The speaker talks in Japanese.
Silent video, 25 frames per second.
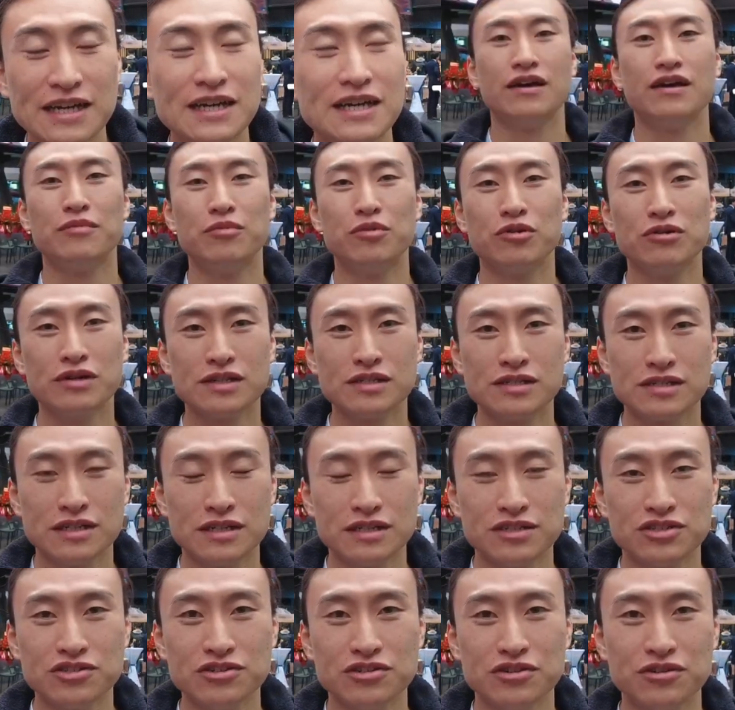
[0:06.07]
えー、僕はです
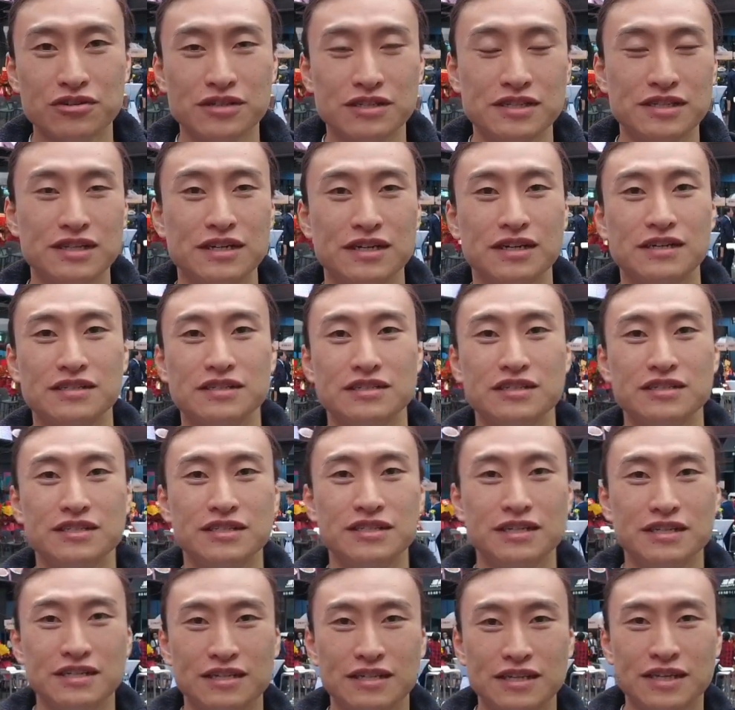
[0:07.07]
ね、中国で生活し
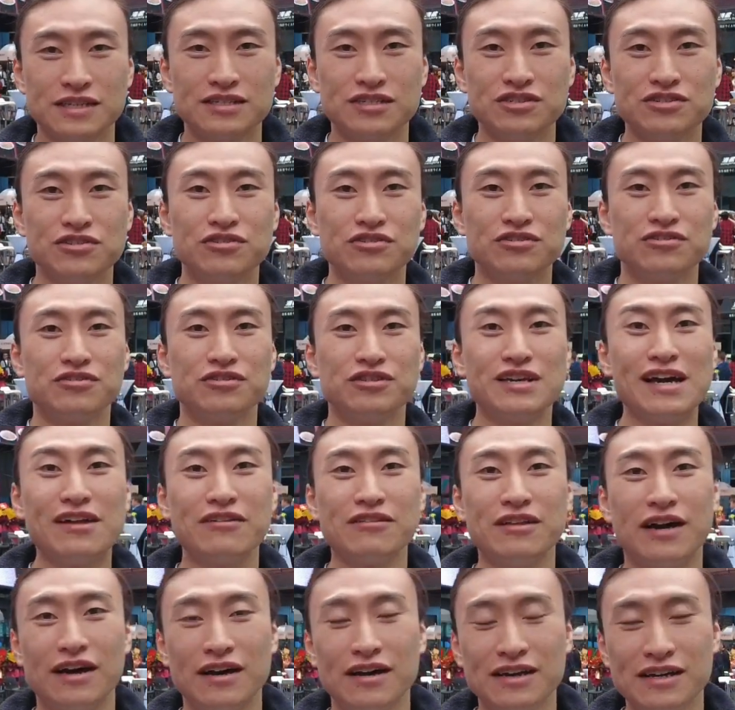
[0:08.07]
ていて、中国の
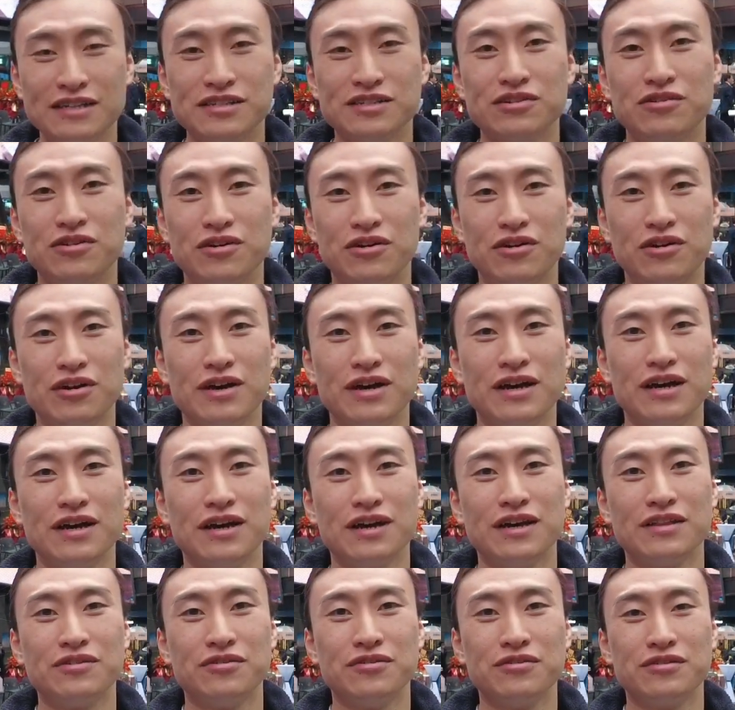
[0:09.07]
リアルな映像を、
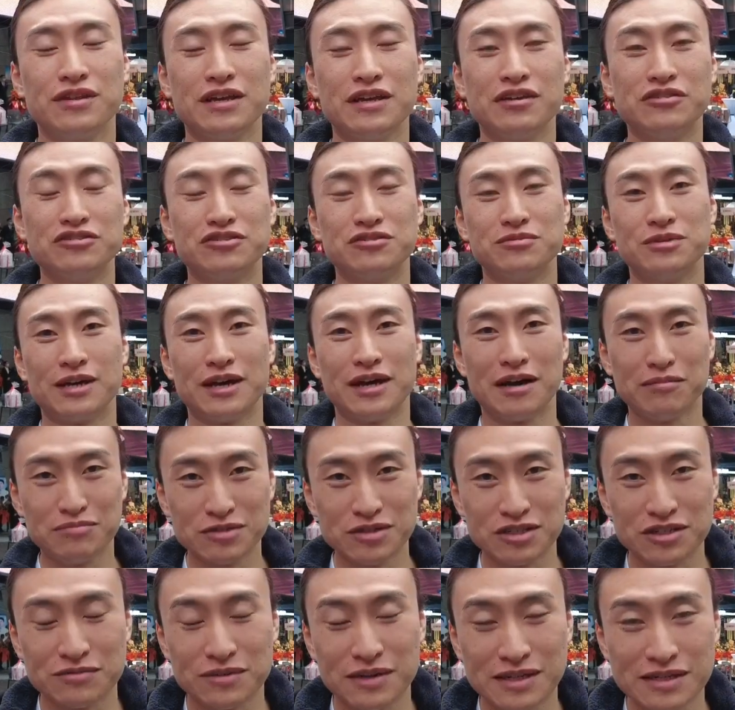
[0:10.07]
えー、撮って YouTube で
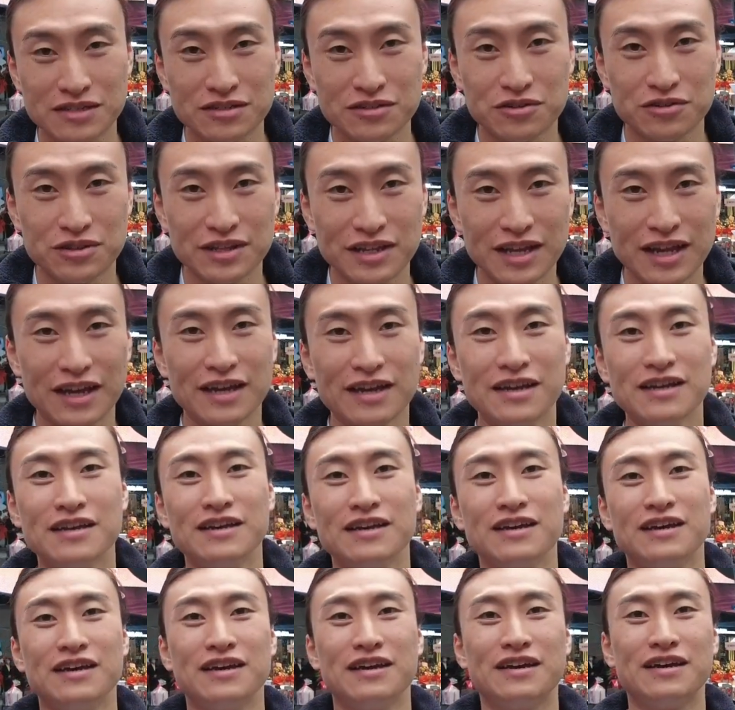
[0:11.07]
アップしますので、
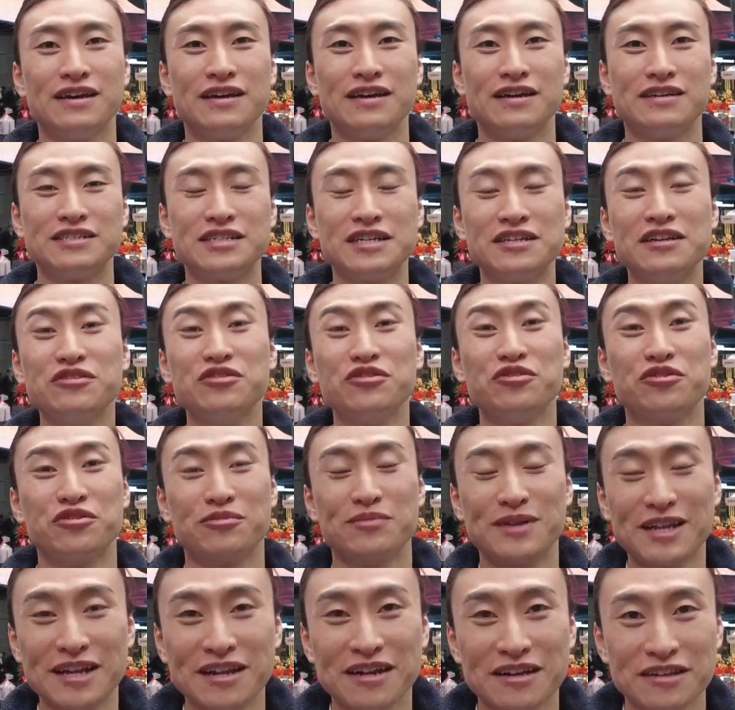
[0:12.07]
えー、チャンネル登録
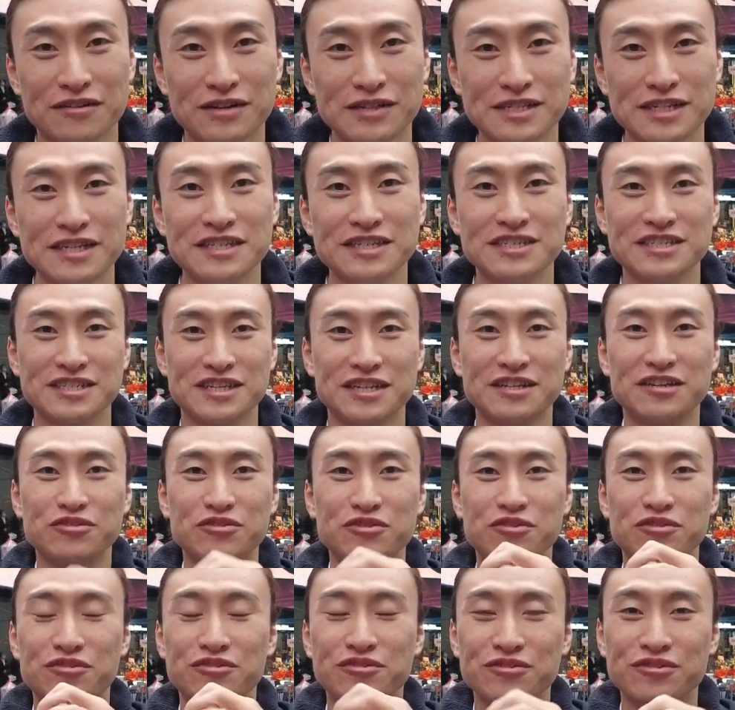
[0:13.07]
まだな方はぜひチャンネル
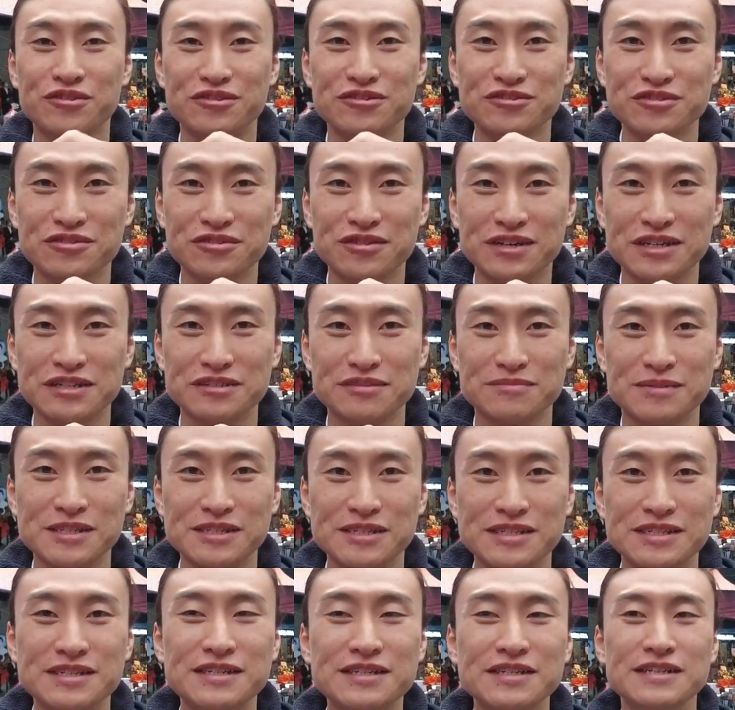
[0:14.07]
登録よろしくお願いしま
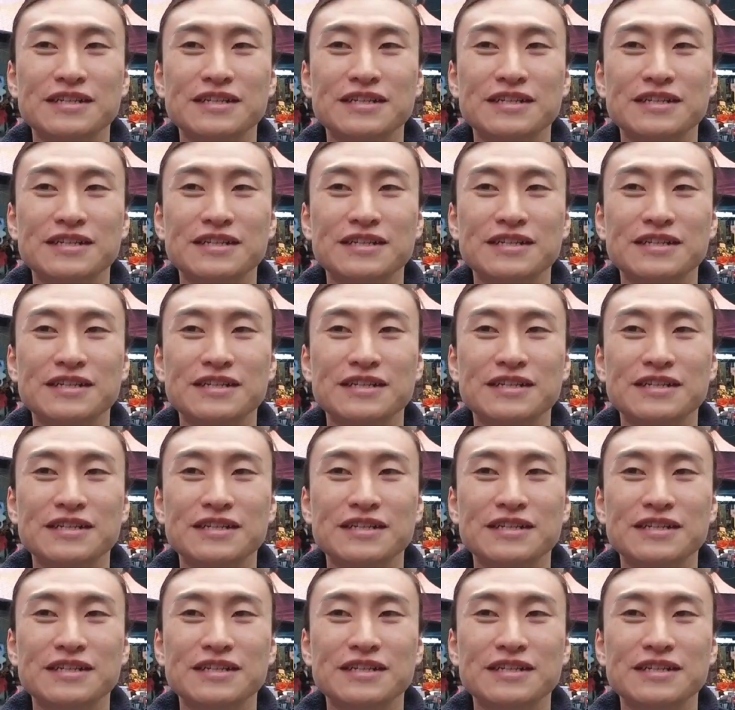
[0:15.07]
す。